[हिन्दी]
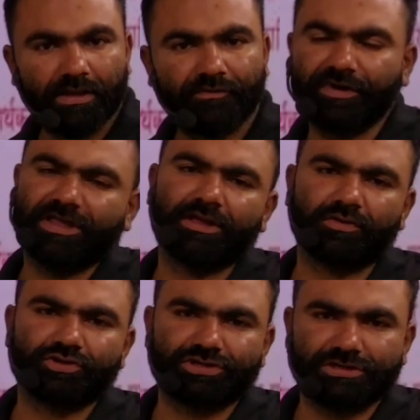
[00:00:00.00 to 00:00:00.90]
वही
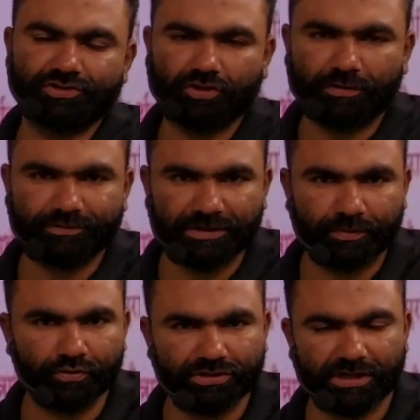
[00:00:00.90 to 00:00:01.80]
क्वेश्चन जो आपसे
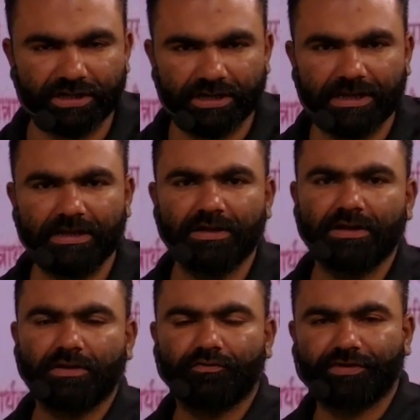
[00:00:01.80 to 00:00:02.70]
पूछा गया
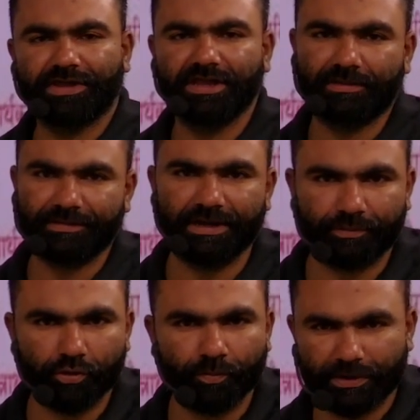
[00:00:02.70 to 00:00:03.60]
वही हमने
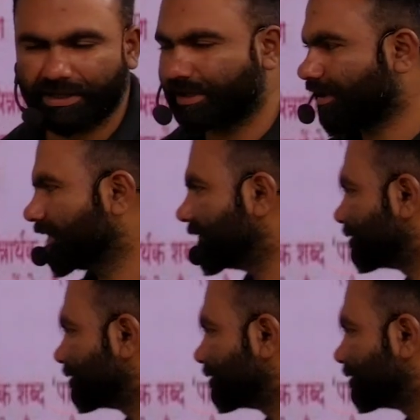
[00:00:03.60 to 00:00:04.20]
आपको पढ़ाया है